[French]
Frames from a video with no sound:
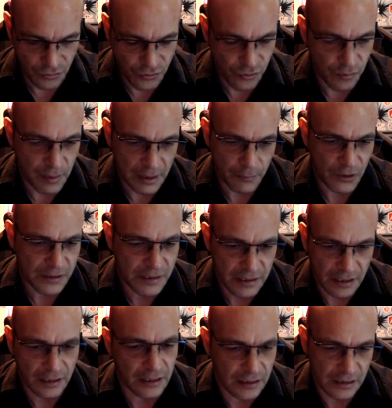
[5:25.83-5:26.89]
coup, ben, moi,
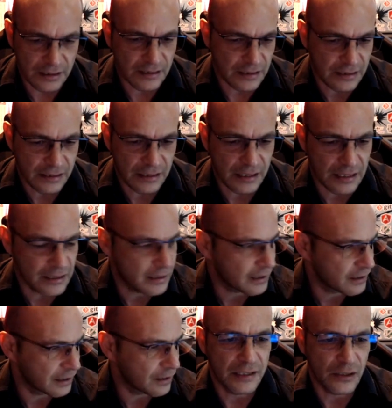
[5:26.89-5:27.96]
c'est les
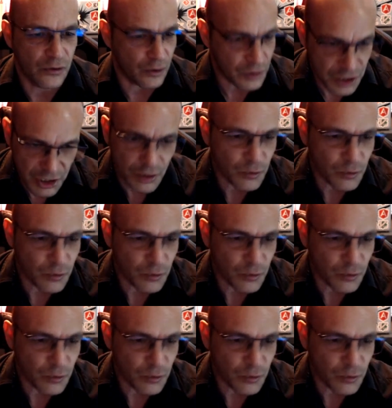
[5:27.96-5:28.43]
aider. C'est leur dire